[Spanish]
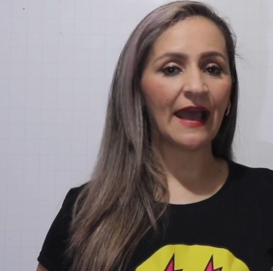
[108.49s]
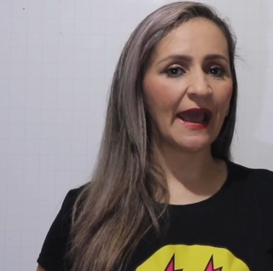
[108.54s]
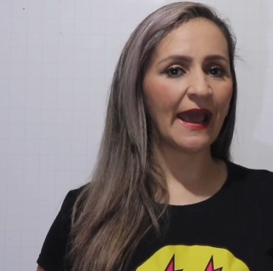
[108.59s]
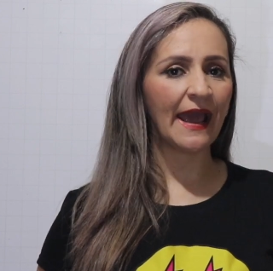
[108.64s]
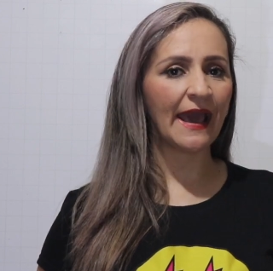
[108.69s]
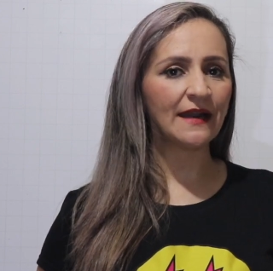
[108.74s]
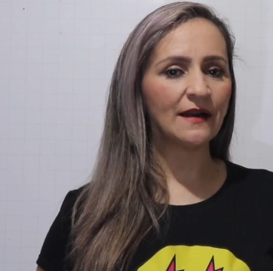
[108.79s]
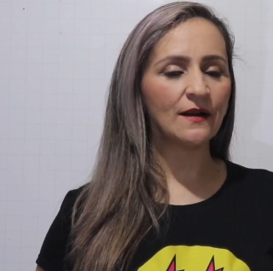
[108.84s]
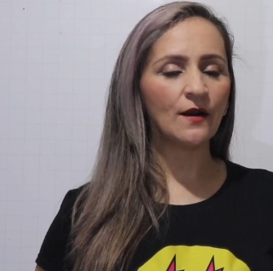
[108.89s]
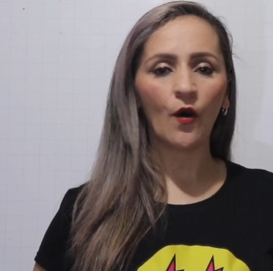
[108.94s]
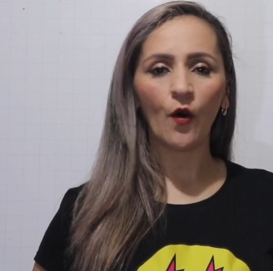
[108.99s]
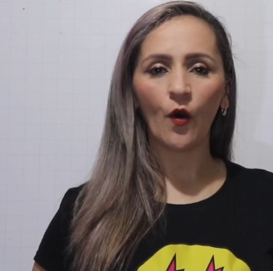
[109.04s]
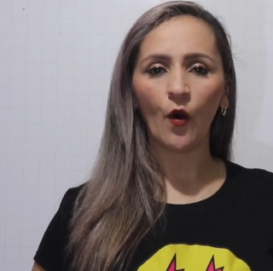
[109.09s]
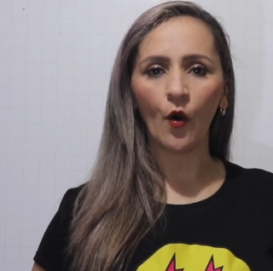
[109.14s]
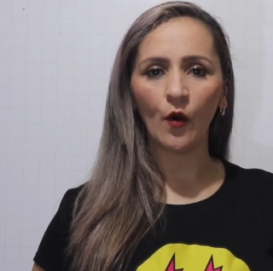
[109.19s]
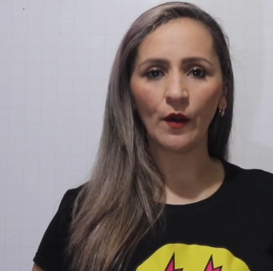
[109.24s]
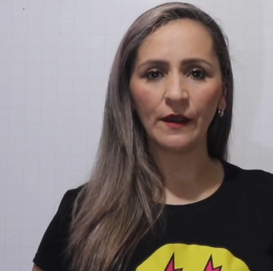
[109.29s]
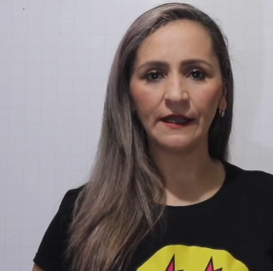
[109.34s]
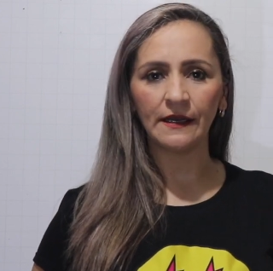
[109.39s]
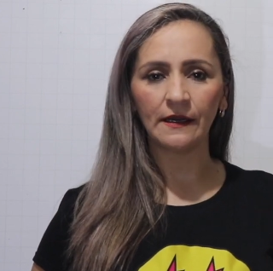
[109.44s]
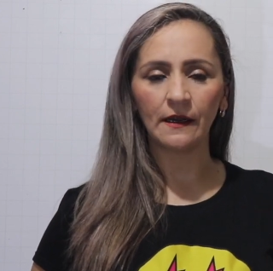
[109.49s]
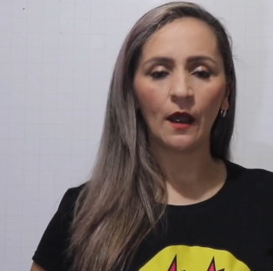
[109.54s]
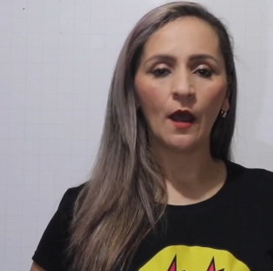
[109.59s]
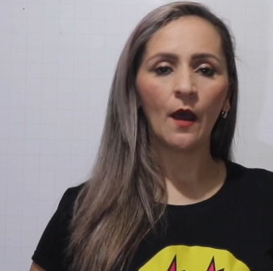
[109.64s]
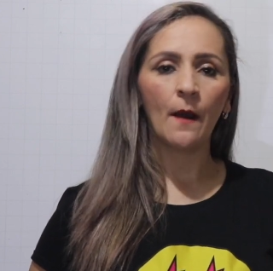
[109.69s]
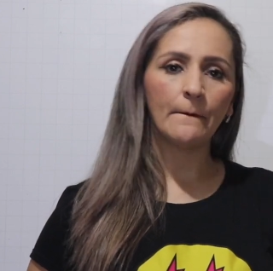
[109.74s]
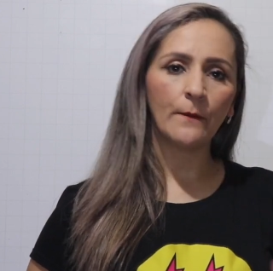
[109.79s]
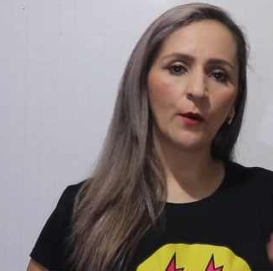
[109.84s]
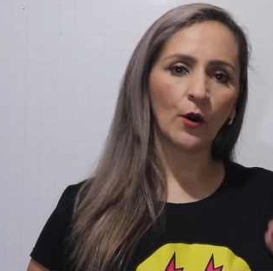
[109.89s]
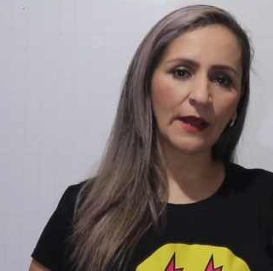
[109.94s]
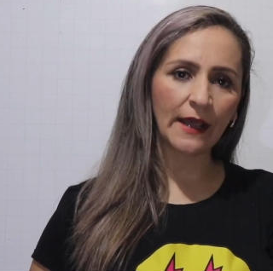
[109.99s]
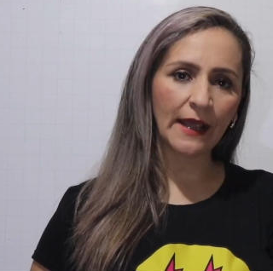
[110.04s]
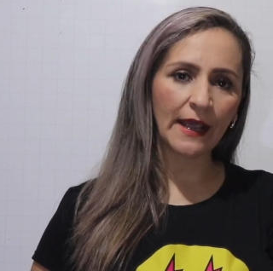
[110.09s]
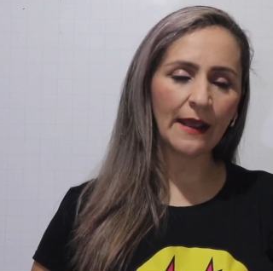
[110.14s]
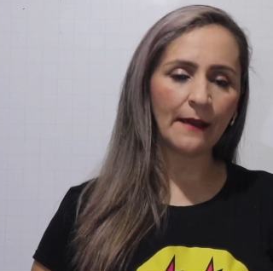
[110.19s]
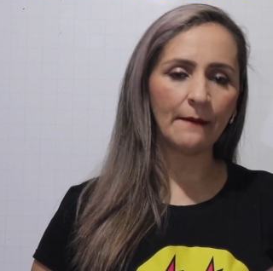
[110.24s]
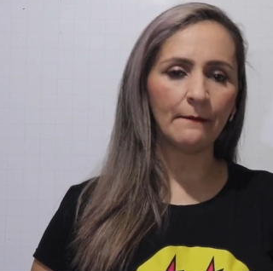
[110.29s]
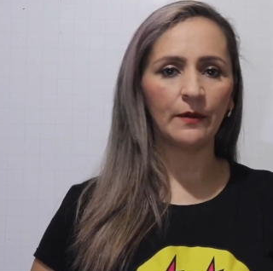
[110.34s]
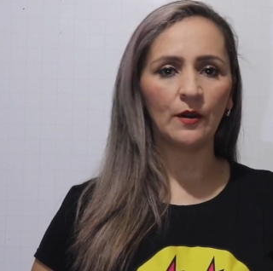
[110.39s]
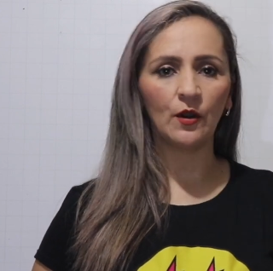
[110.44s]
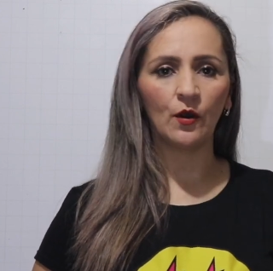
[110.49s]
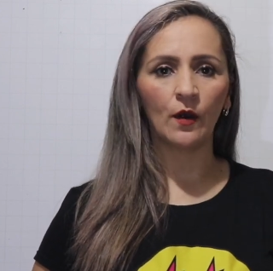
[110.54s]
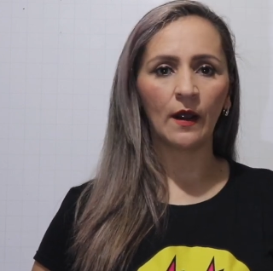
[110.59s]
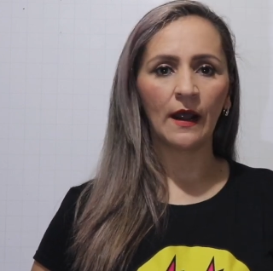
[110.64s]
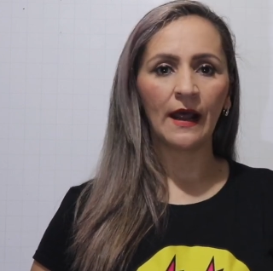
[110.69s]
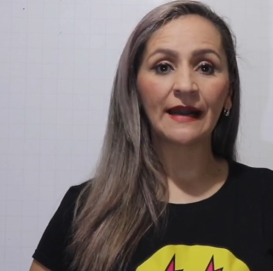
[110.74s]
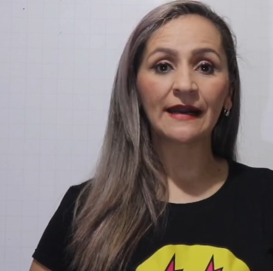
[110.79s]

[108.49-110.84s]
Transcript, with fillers: er o ir. Por ejemplo,